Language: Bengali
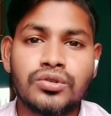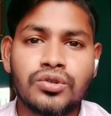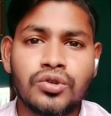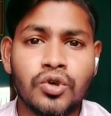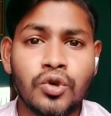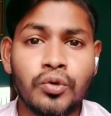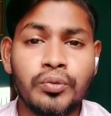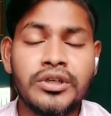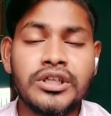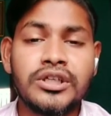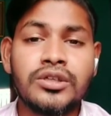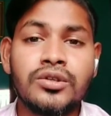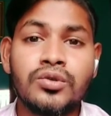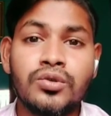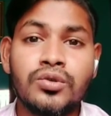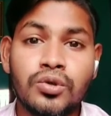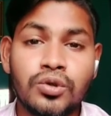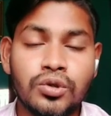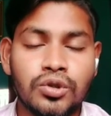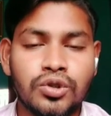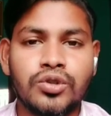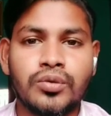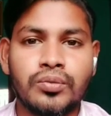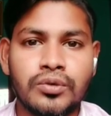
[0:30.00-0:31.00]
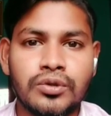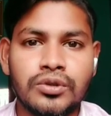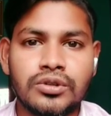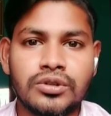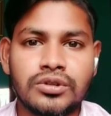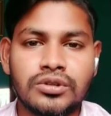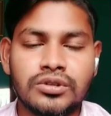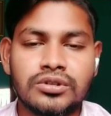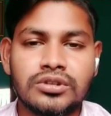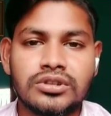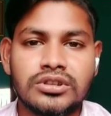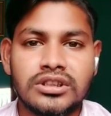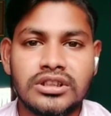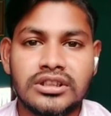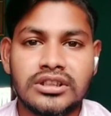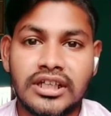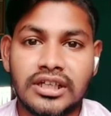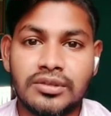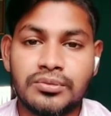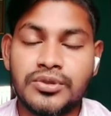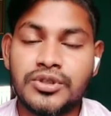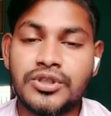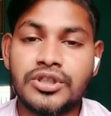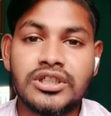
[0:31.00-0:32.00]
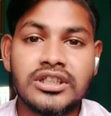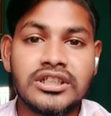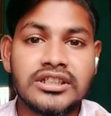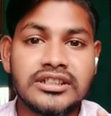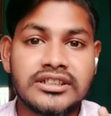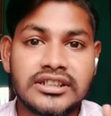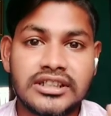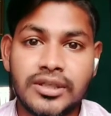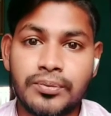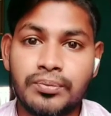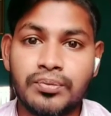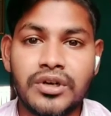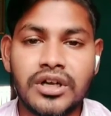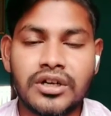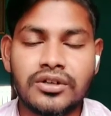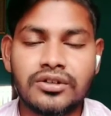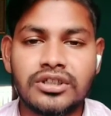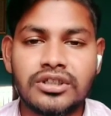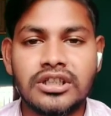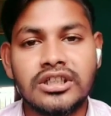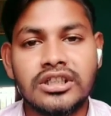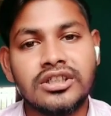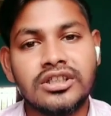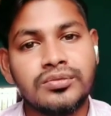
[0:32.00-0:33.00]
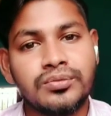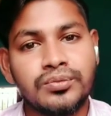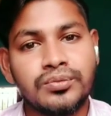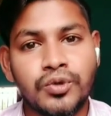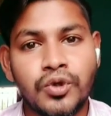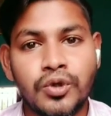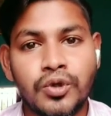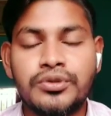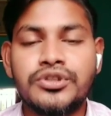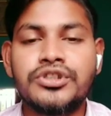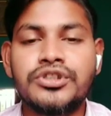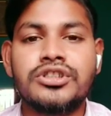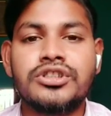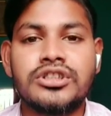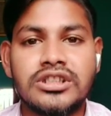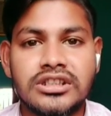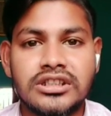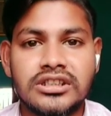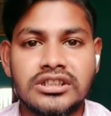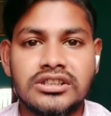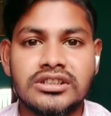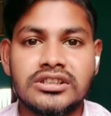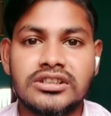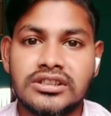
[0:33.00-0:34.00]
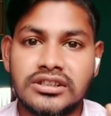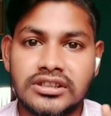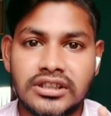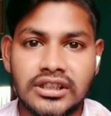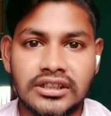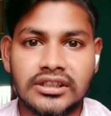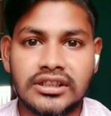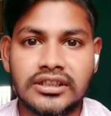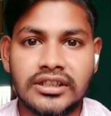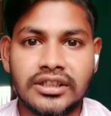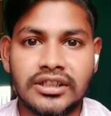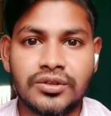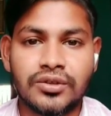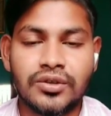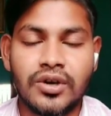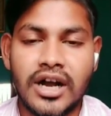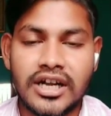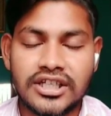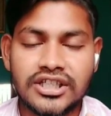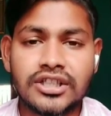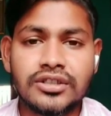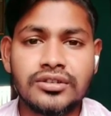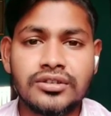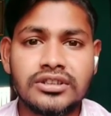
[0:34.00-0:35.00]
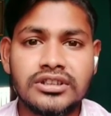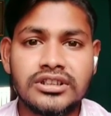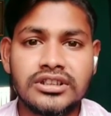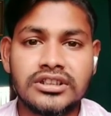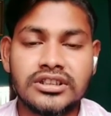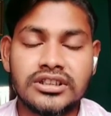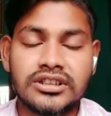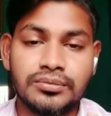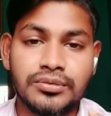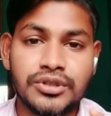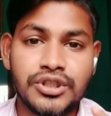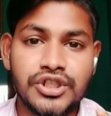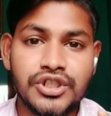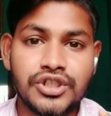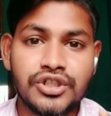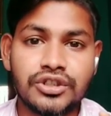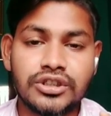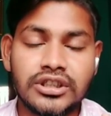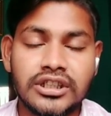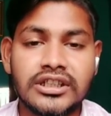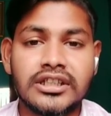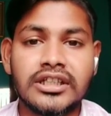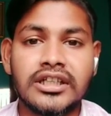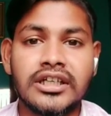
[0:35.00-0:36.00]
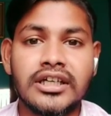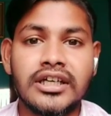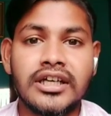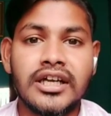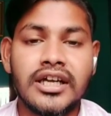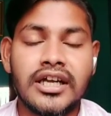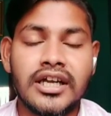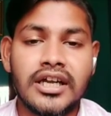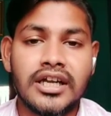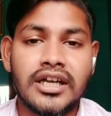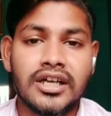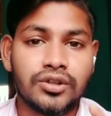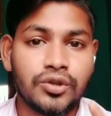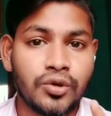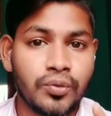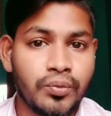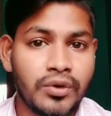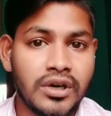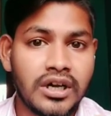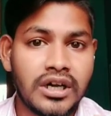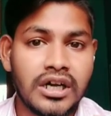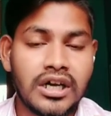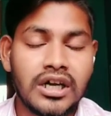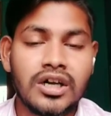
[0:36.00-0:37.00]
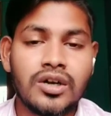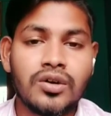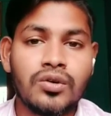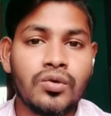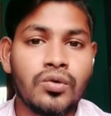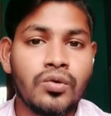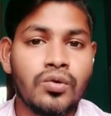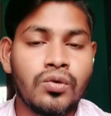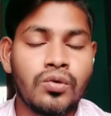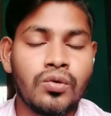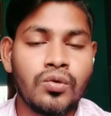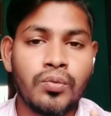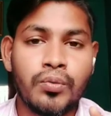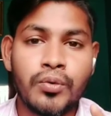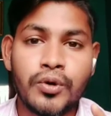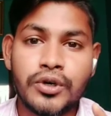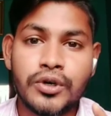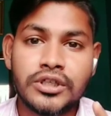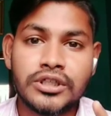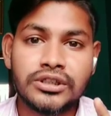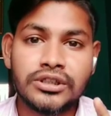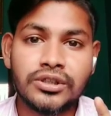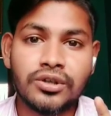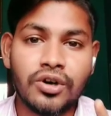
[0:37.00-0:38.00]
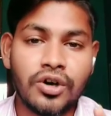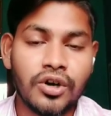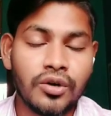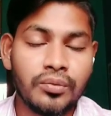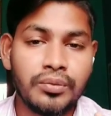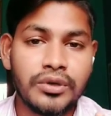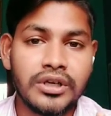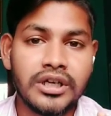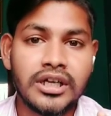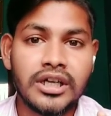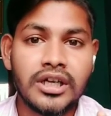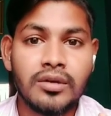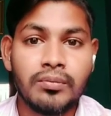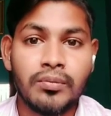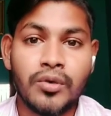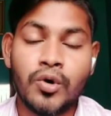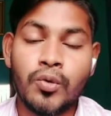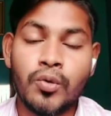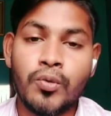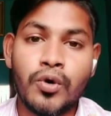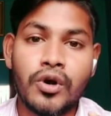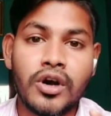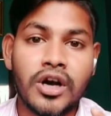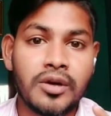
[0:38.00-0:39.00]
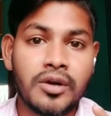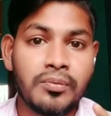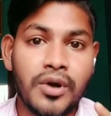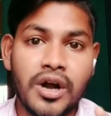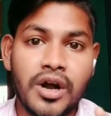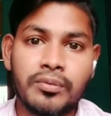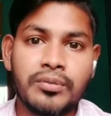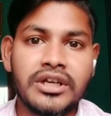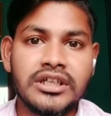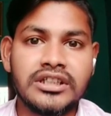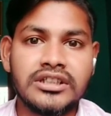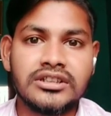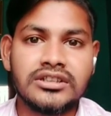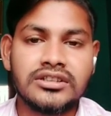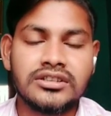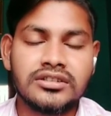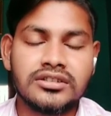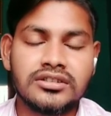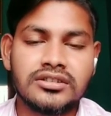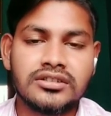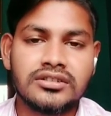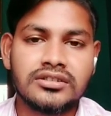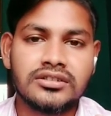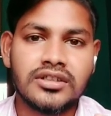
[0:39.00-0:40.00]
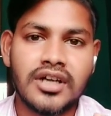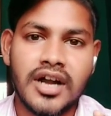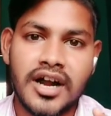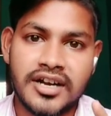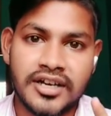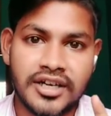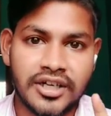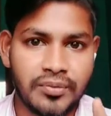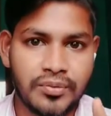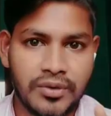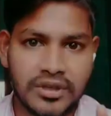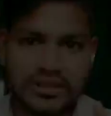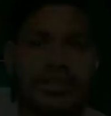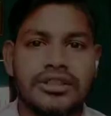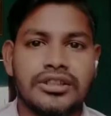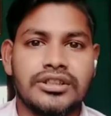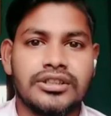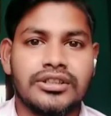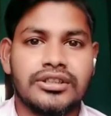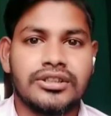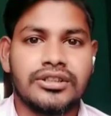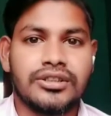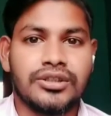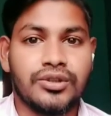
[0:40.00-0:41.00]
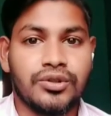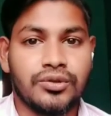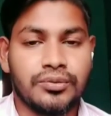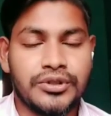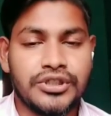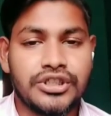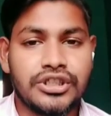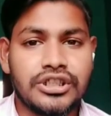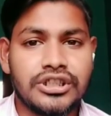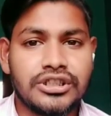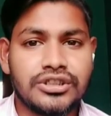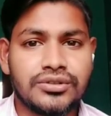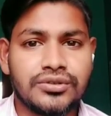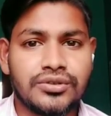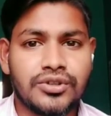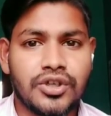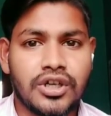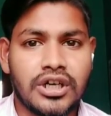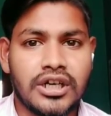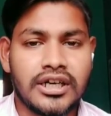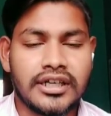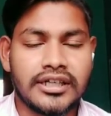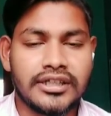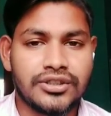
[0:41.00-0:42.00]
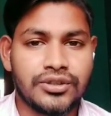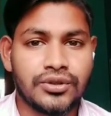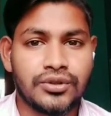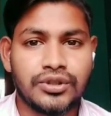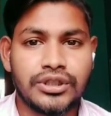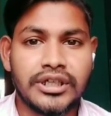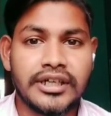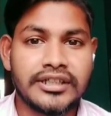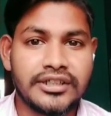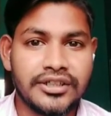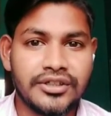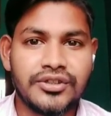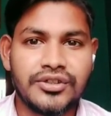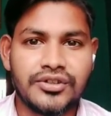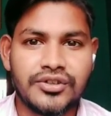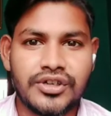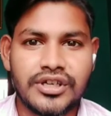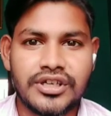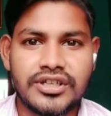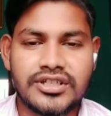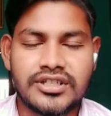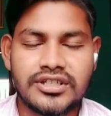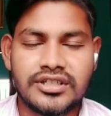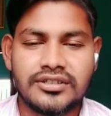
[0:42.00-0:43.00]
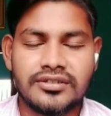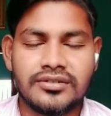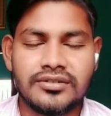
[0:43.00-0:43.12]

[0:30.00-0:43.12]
খুবই গুরুত্বপূর্ণ তাই ভিডিওটি স্কিপ না করে পুরো ভিডিওটি দেখতে থাকো আশা করছি ভিডিও থেকে তোমরা উপকৃত হবে ও উপকার পাবেই হান্ড্রেড তো ভিডিওটি শুরু করার আগে ছোট্ট একটি রিকোয়েস্ট